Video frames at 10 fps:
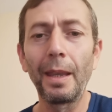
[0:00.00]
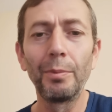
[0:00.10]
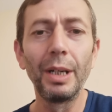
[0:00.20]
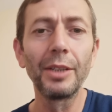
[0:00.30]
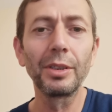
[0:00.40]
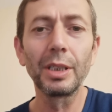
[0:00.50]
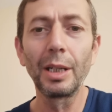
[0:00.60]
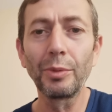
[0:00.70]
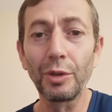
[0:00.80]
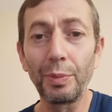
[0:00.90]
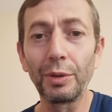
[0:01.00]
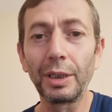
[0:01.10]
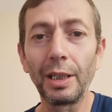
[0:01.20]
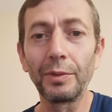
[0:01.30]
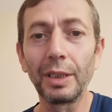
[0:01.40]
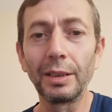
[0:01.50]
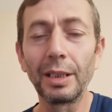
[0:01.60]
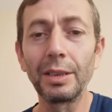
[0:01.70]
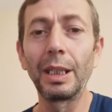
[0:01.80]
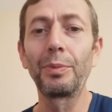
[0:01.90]
bazı Trabzonspor
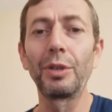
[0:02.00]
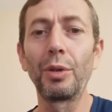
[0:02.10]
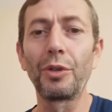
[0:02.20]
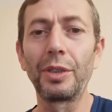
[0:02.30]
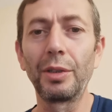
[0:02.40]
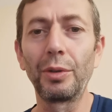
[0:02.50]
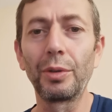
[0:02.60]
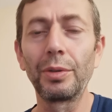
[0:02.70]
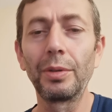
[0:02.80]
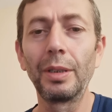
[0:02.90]
taraftarları tepki gösteriyor.